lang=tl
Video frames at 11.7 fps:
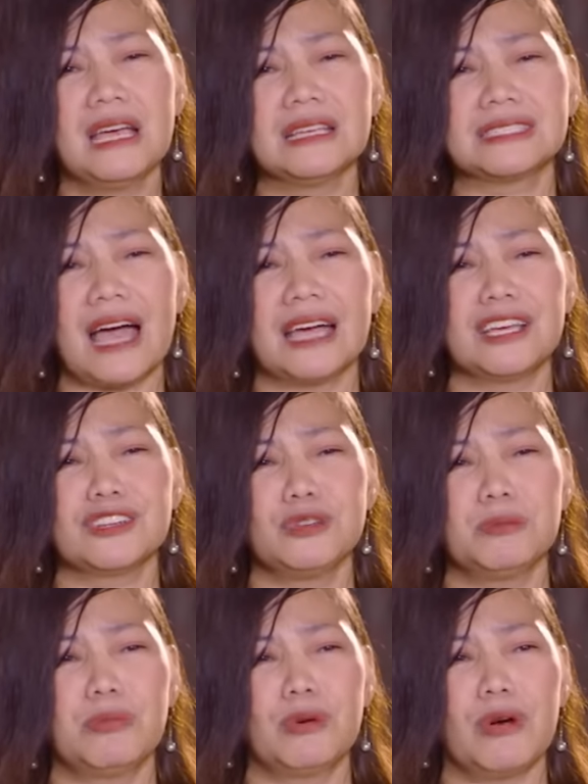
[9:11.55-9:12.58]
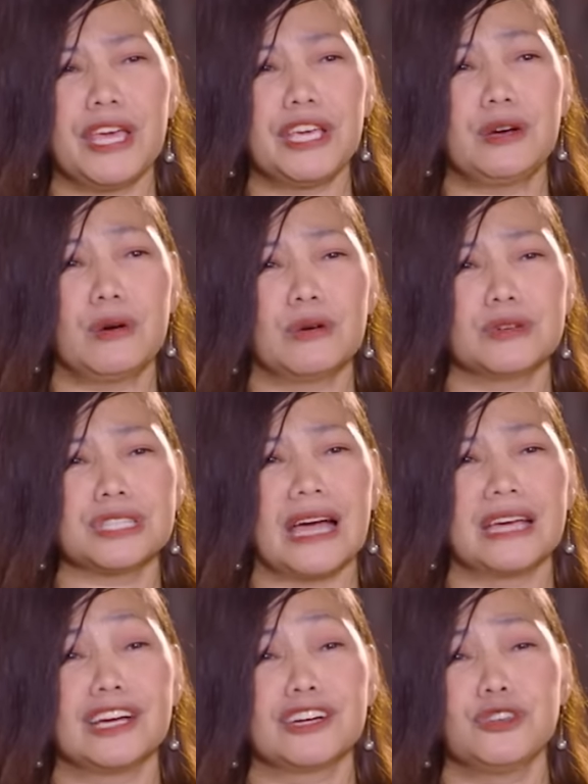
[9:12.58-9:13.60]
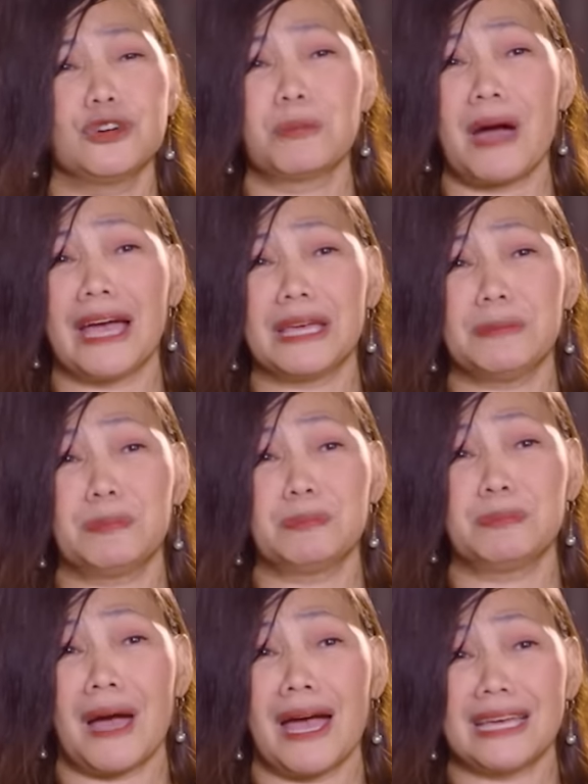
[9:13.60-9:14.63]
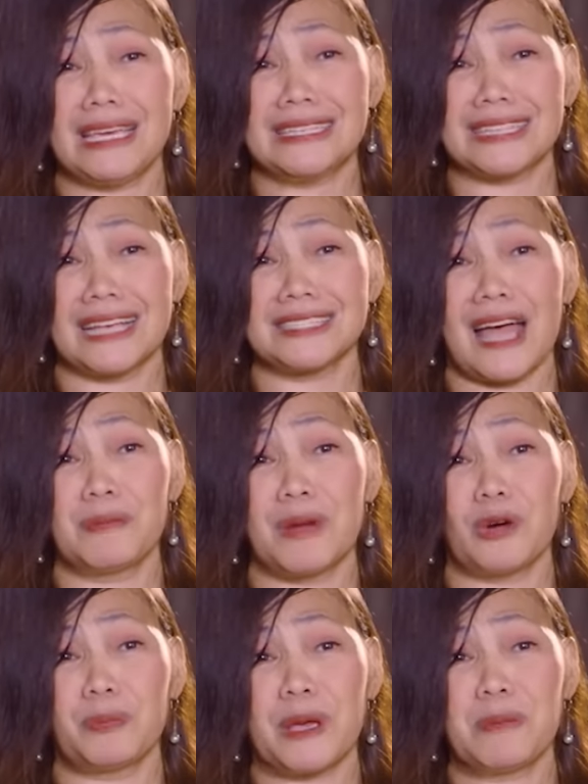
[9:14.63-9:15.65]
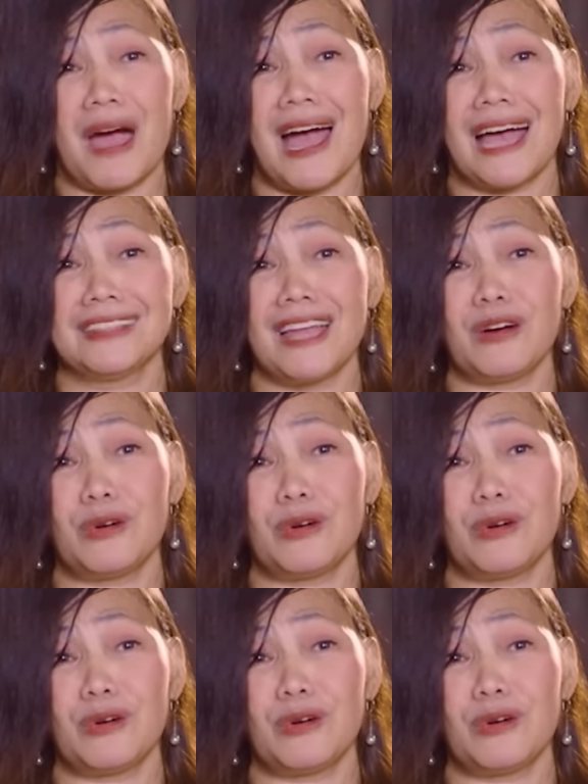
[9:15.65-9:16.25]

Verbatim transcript: sayang yung buhay ko, sayang yung mai, sasama ko pa yung mga anak